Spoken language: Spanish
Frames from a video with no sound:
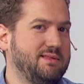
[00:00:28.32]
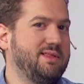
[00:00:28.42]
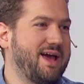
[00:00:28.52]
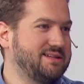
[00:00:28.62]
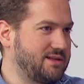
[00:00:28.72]

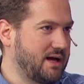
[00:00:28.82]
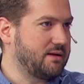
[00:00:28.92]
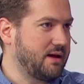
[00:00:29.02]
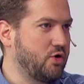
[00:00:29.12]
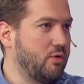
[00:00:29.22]
de qué se
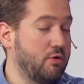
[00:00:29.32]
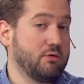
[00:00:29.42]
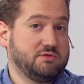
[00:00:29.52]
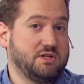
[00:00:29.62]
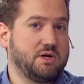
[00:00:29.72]
trata y
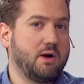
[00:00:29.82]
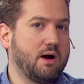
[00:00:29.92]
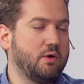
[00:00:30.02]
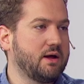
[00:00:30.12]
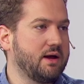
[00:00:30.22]
cómo se lleva a
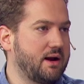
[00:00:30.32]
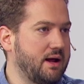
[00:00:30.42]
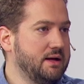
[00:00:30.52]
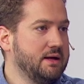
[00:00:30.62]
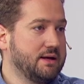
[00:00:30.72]
cabo esta guerra,